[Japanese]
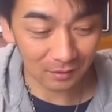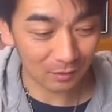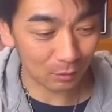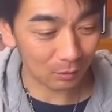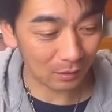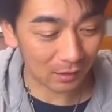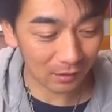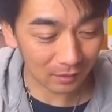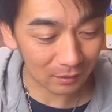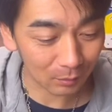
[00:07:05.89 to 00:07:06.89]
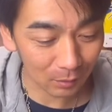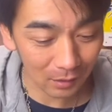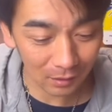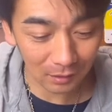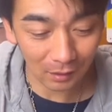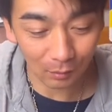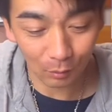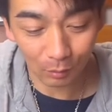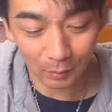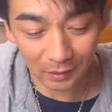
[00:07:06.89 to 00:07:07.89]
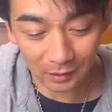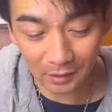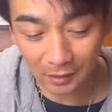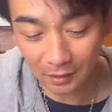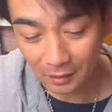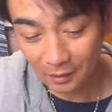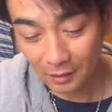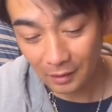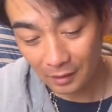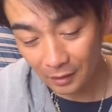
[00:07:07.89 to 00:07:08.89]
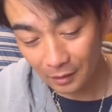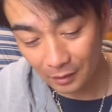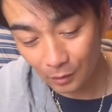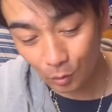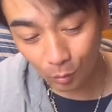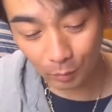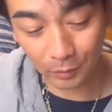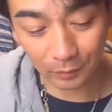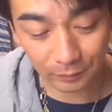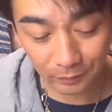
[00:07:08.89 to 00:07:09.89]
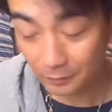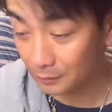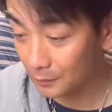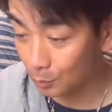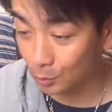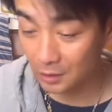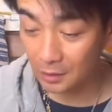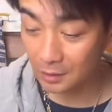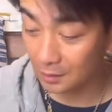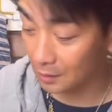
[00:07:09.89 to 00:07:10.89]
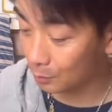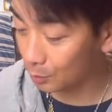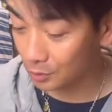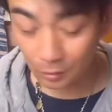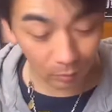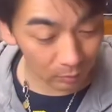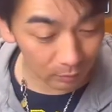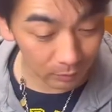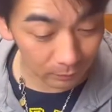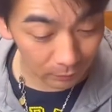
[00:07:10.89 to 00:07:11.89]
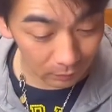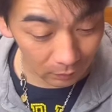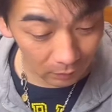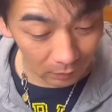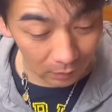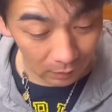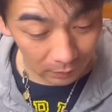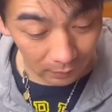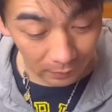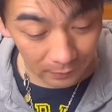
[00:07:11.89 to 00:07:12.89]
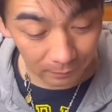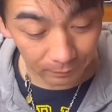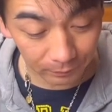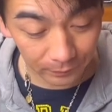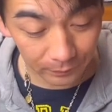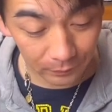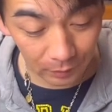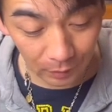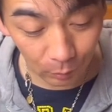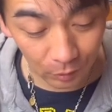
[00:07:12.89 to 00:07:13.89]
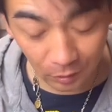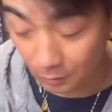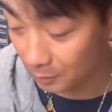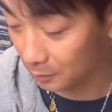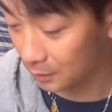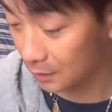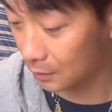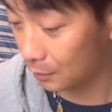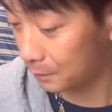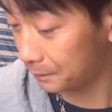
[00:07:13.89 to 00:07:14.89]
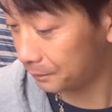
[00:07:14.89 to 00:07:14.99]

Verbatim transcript: ちょ、はい。とりあえず一旦ここまで。で、腰部。腰ですね。腰の部分が、はい。次腰の部分ですよ。